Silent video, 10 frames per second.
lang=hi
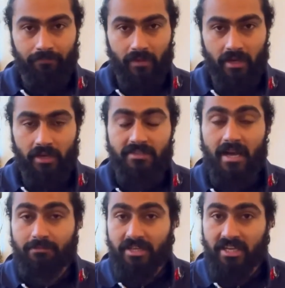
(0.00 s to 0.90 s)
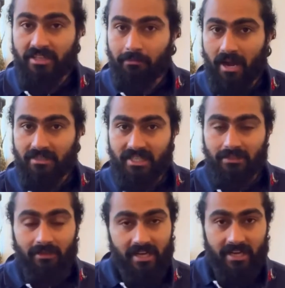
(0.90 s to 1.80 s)
हिसाब से कि दिमाग
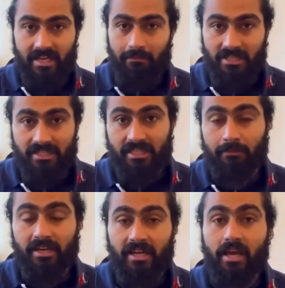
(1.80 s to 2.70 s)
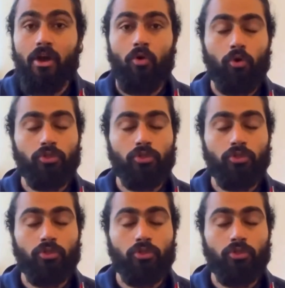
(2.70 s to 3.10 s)
ज़्यादा बड़ा है या मन ज़्यादा बड़ा है